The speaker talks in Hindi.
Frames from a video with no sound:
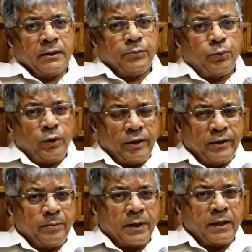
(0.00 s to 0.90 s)
पुलिस
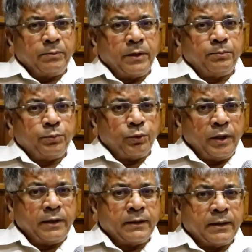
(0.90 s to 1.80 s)
डिपार्टमेंट
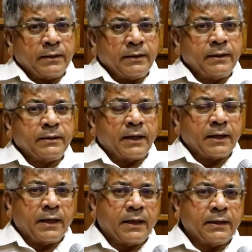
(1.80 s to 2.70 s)
पूरी तरह से
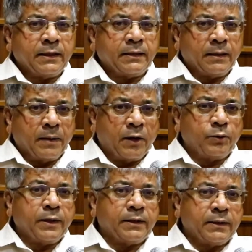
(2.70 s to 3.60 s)
सरकार के दबाव
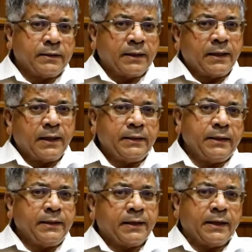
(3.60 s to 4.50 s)
के अंदर चल रहा है
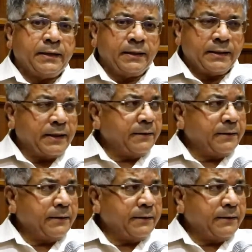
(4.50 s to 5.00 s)
ये दिखाई देता है